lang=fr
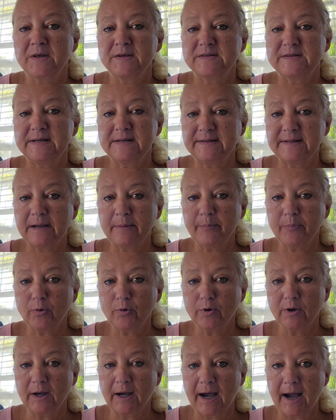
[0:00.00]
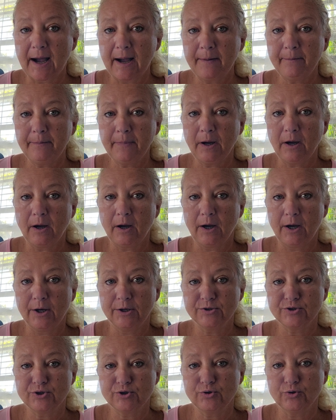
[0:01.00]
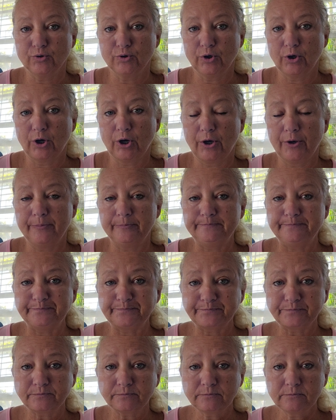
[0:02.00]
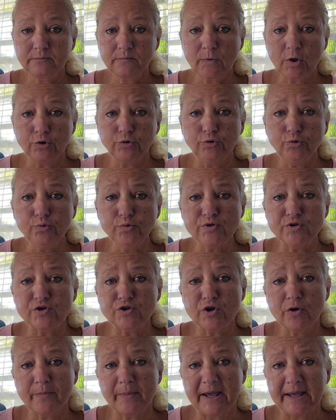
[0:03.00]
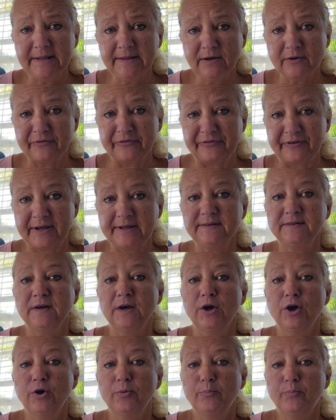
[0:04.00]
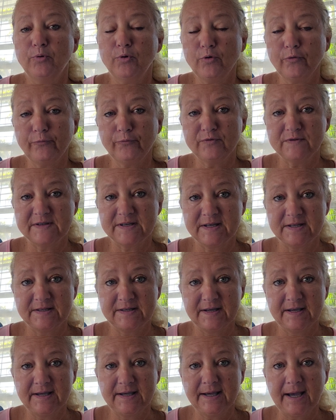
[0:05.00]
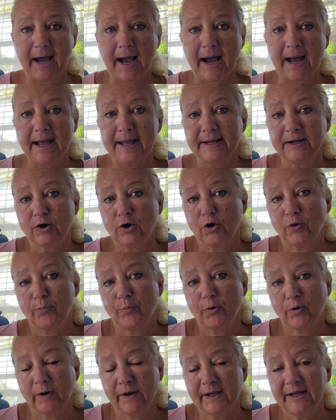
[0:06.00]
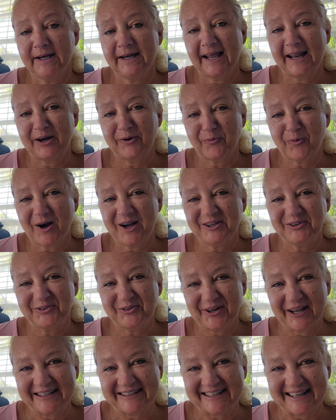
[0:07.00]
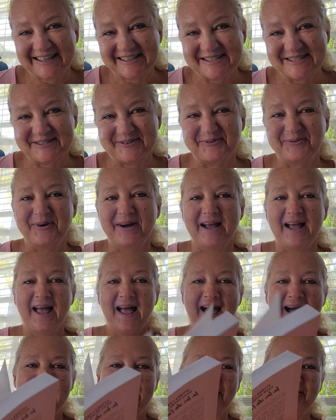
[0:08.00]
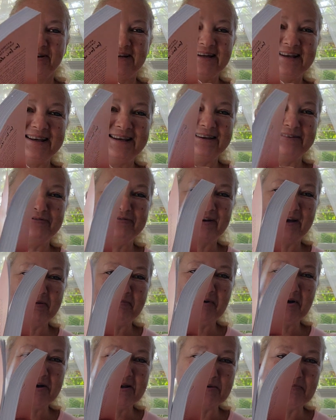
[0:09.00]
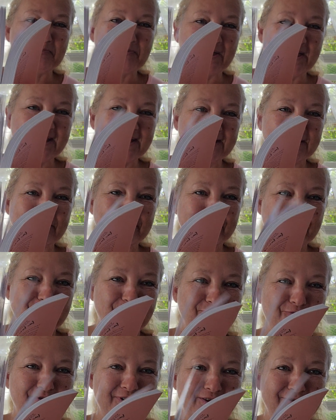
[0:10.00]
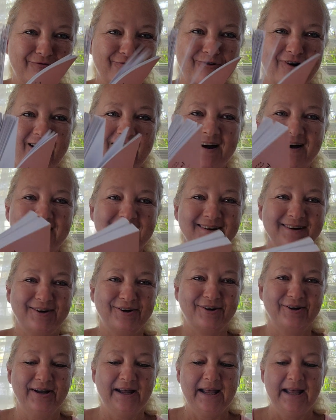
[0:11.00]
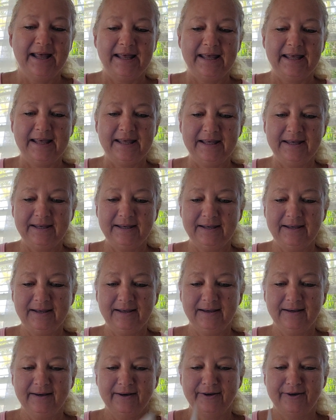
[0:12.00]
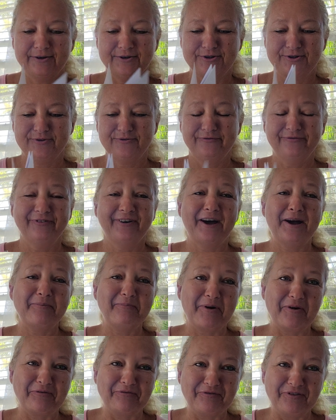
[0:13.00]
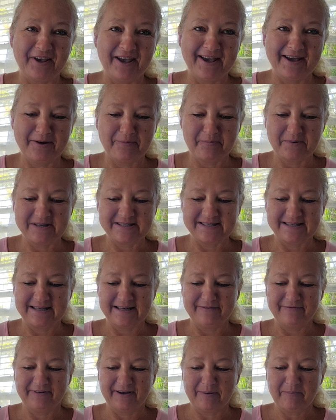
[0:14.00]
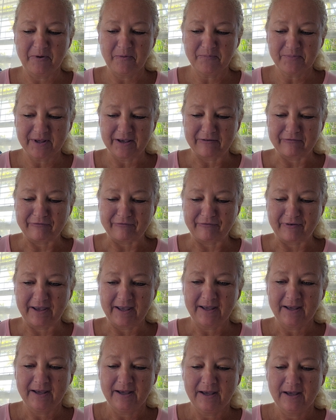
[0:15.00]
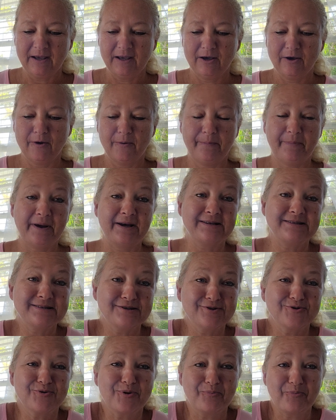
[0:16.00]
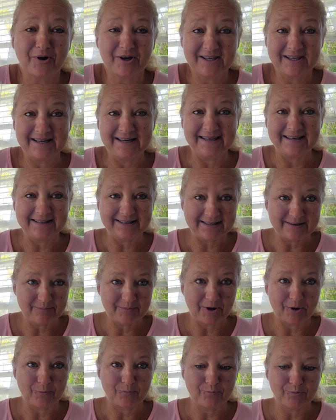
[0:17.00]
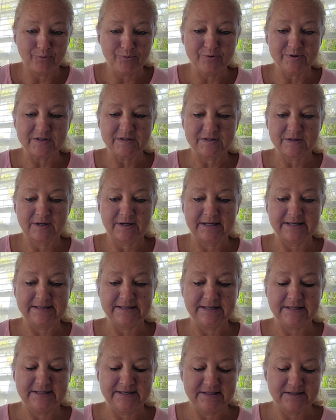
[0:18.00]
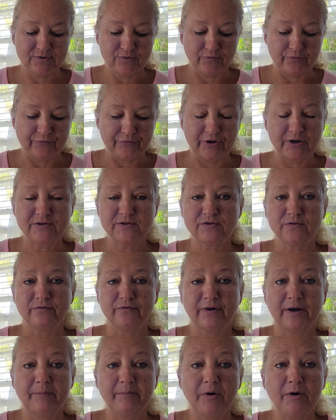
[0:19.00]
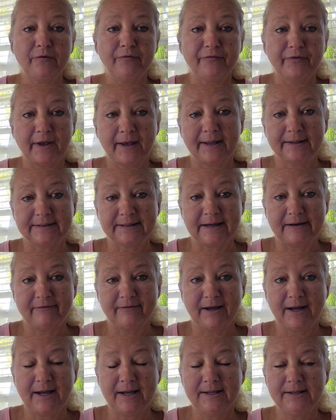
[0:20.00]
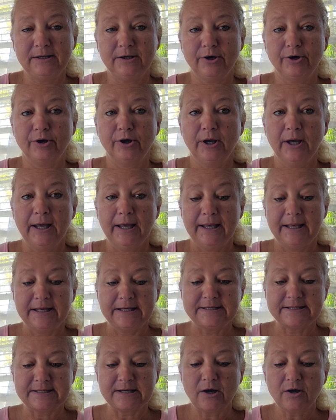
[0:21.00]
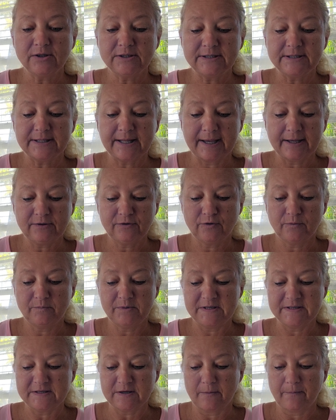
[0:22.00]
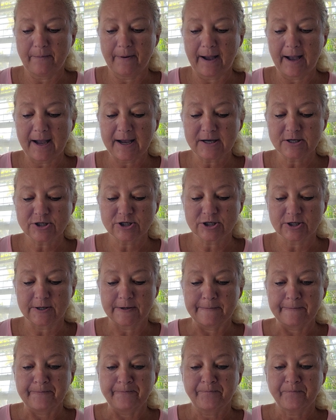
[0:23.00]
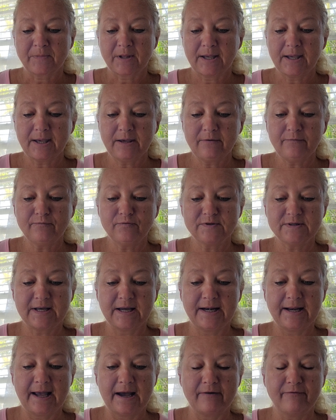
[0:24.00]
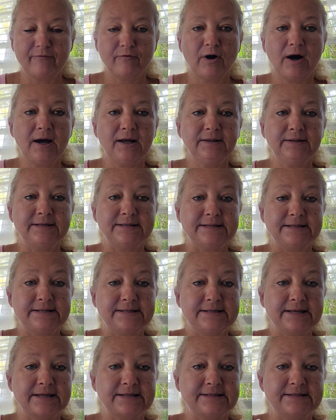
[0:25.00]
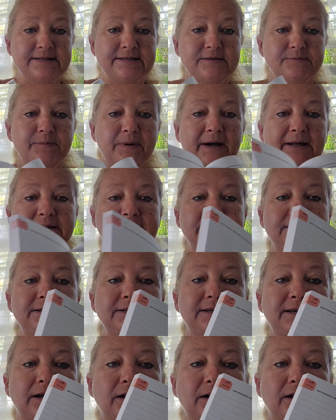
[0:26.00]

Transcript: C'est un programme euh, sur 12 euh, semaines en fait pour vous aider à incorporer la loi de l'attraction. Alors il est vraiment épais comme vous pouvez le voir euh, et je suis vraiment fière parce qu'il est vraiment bien fait. pas que ce soit moi qui l'ai écrit, mais en plus, les éditions First ont vraiment fait un travail extraordinaire de mise en page. Et vous allez avoir des exercices pratiques.